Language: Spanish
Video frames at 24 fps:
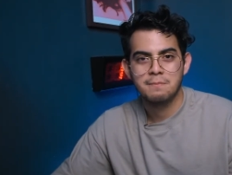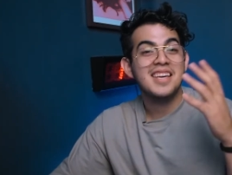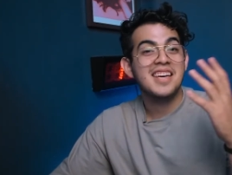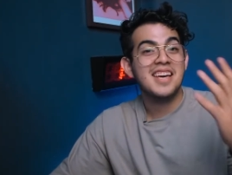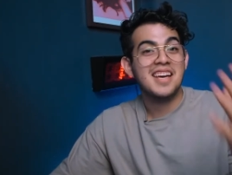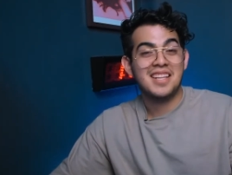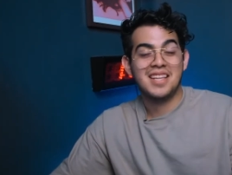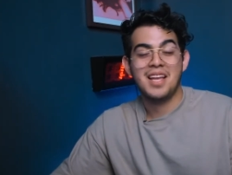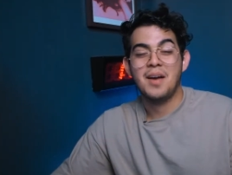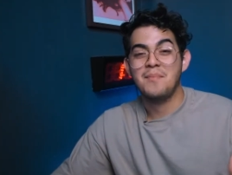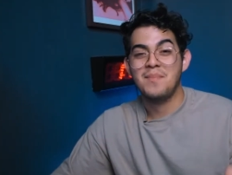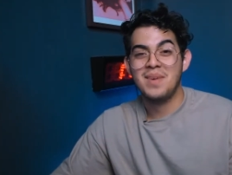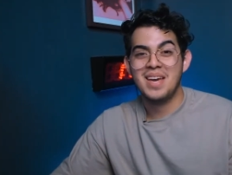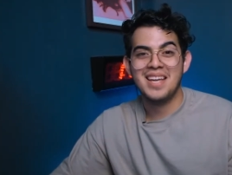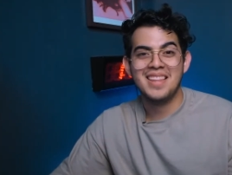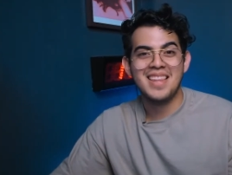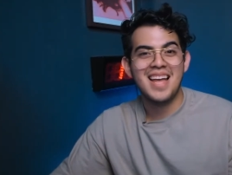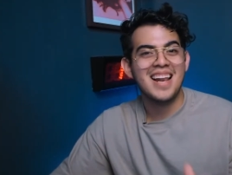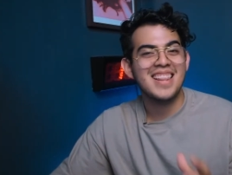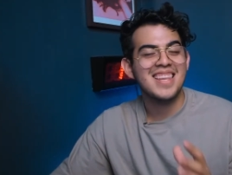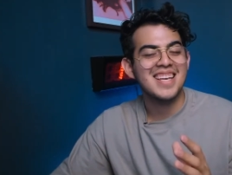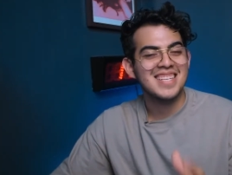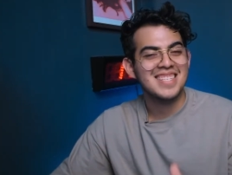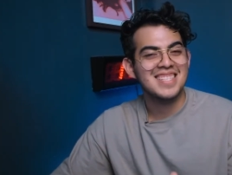Y también
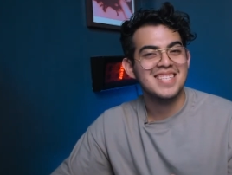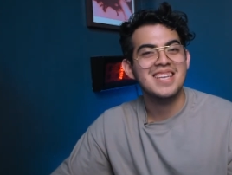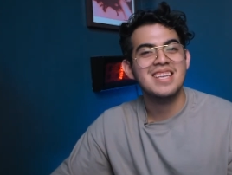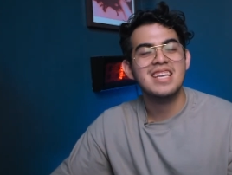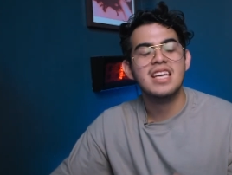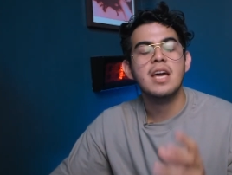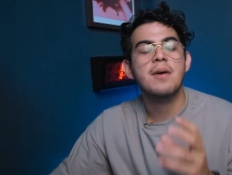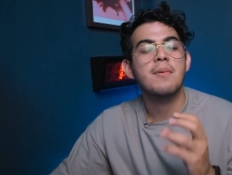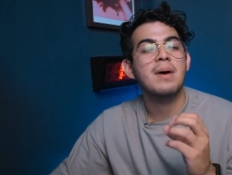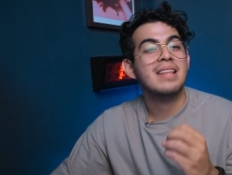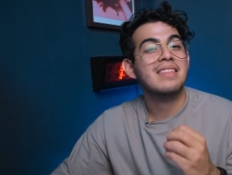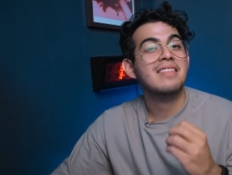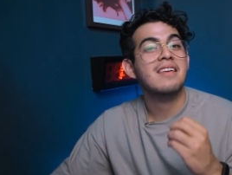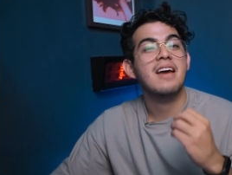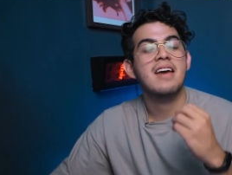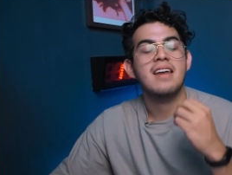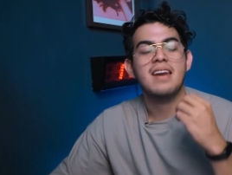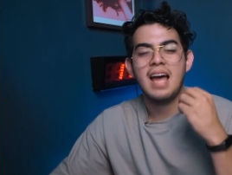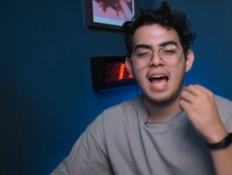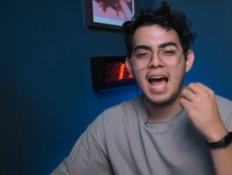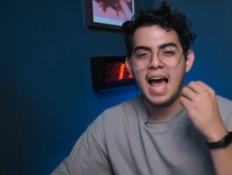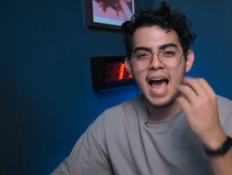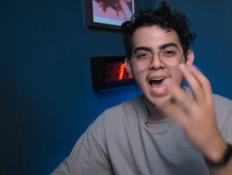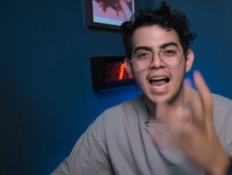al decir que va a
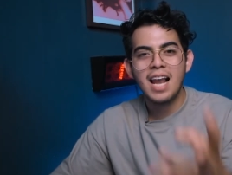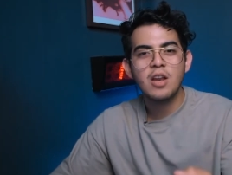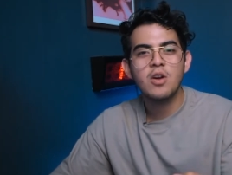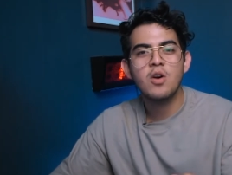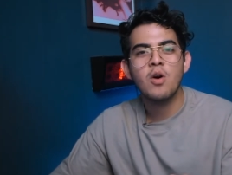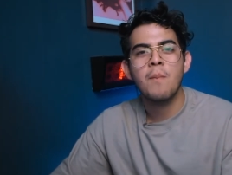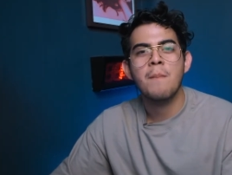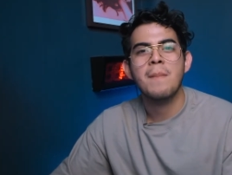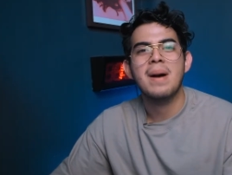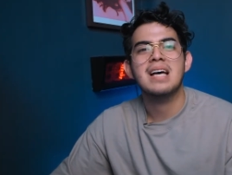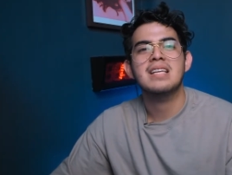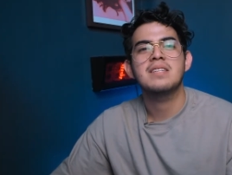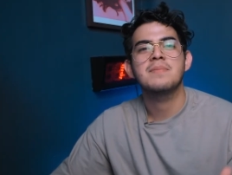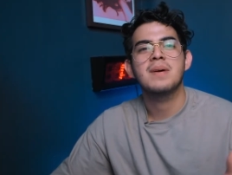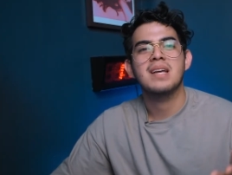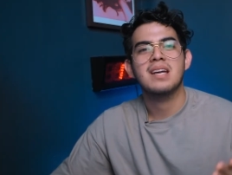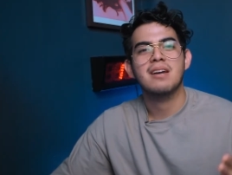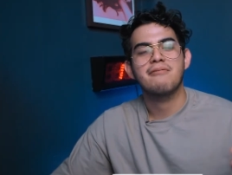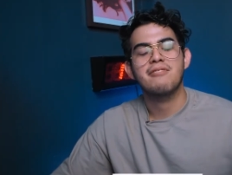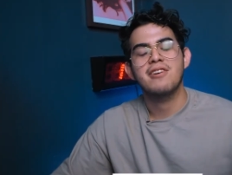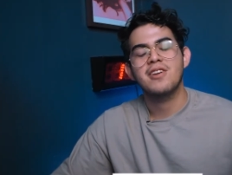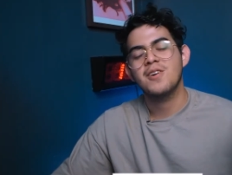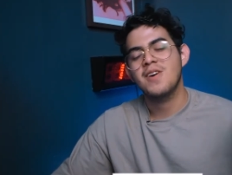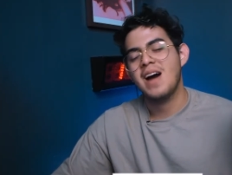traer algo más, me
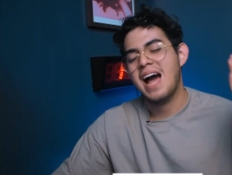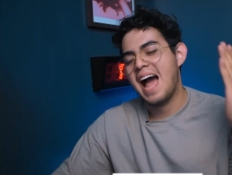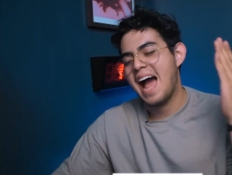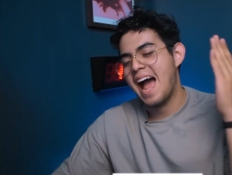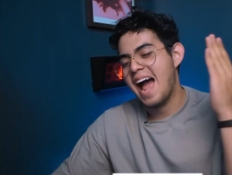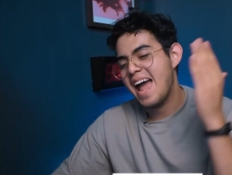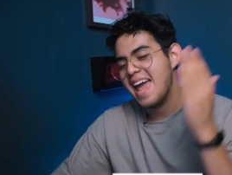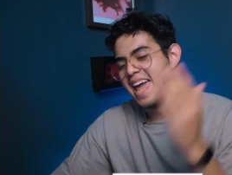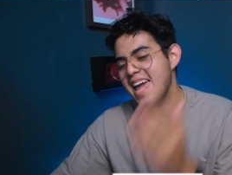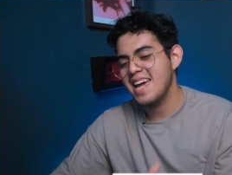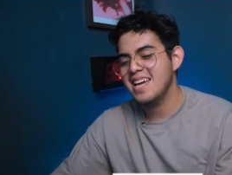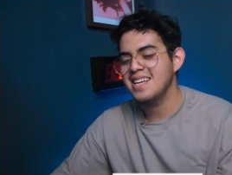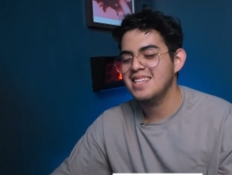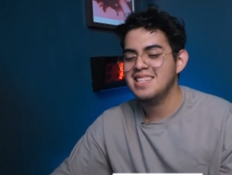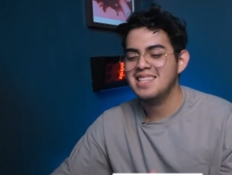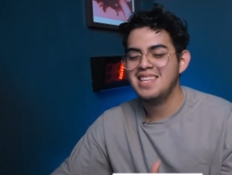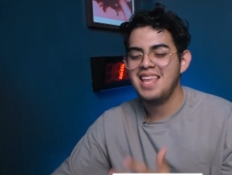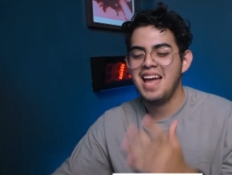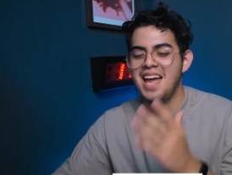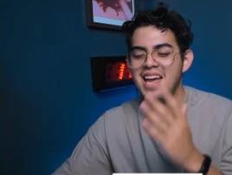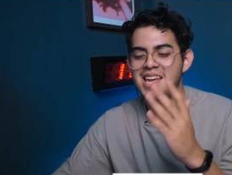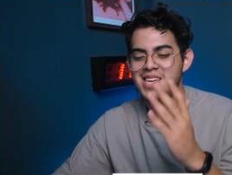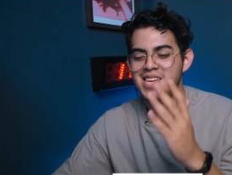refiero a esta